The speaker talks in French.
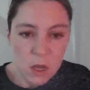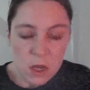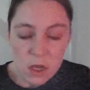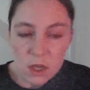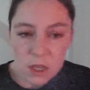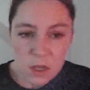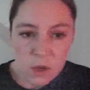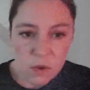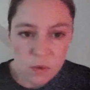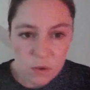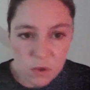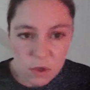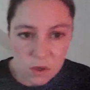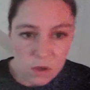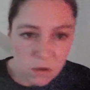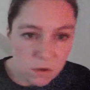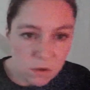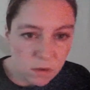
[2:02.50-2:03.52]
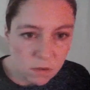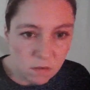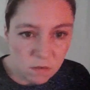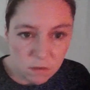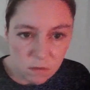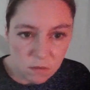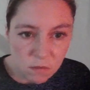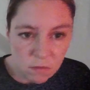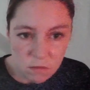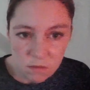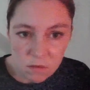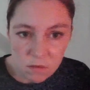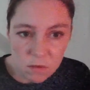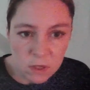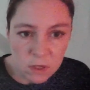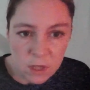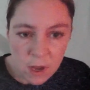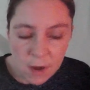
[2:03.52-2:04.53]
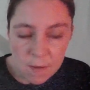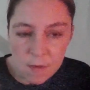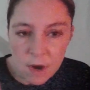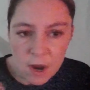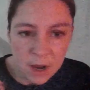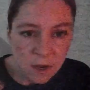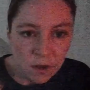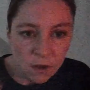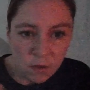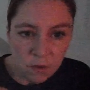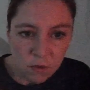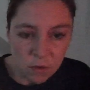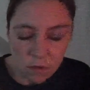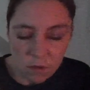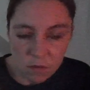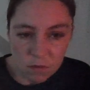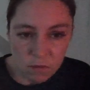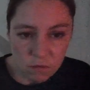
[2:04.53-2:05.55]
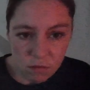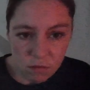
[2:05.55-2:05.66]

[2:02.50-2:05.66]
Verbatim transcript: C'est juste une timeline euh,